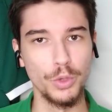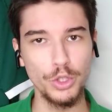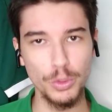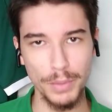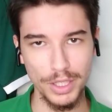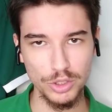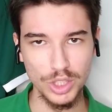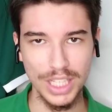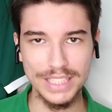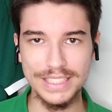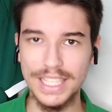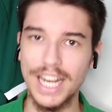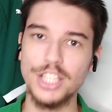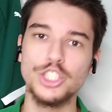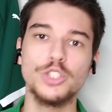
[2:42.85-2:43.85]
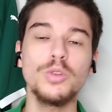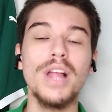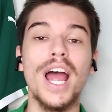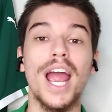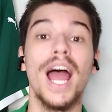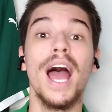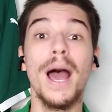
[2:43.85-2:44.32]
muito menos que ele será
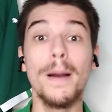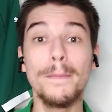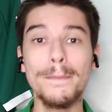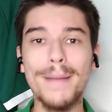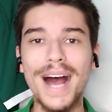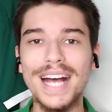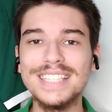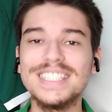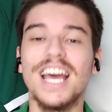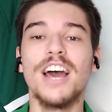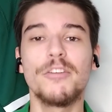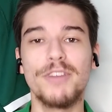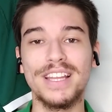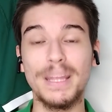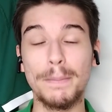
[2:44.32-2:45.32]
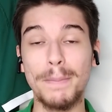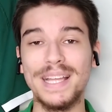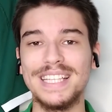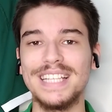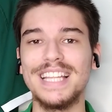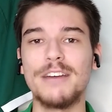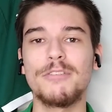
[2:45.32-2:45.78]
titular mas vai
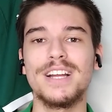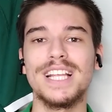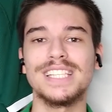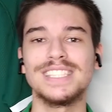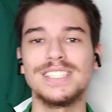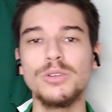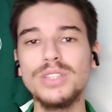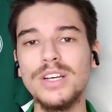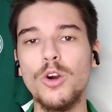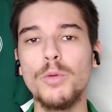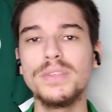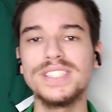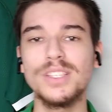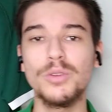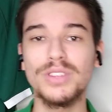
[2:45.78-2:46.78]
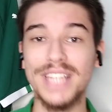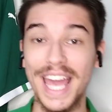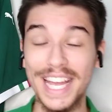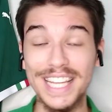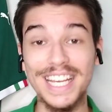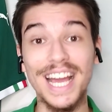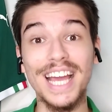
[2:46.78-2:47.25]
depender da avaliação da comissão
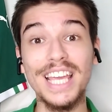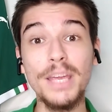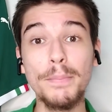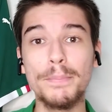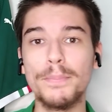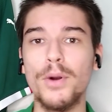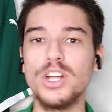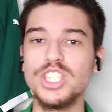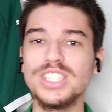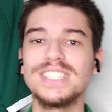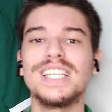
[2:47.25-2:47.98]
técnica e pode